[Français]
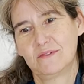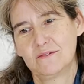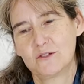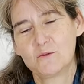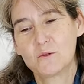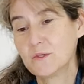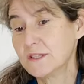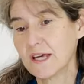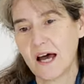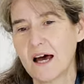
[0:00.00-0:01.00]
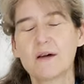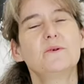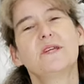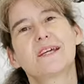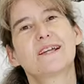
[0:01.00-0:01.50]
je me suis dit ah
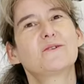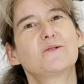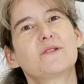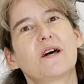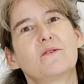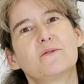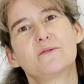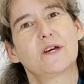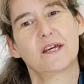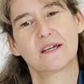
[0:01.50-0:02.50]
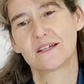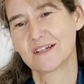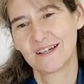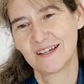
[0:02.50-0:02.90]
oui, il y a quelque chose à en faire.